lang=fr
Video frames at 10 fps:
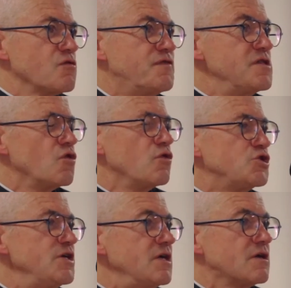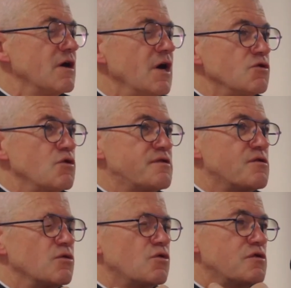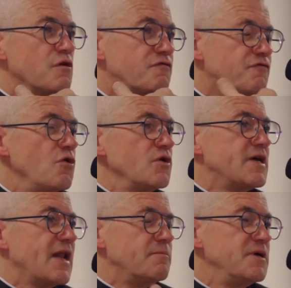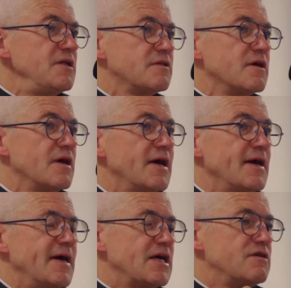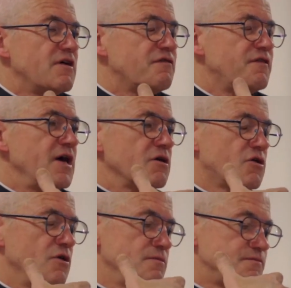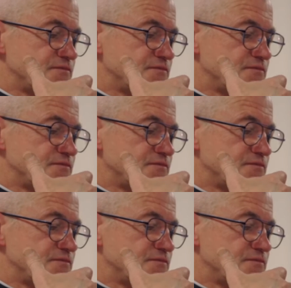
physiologique de ce, feu qu'il habite et qui va faire que,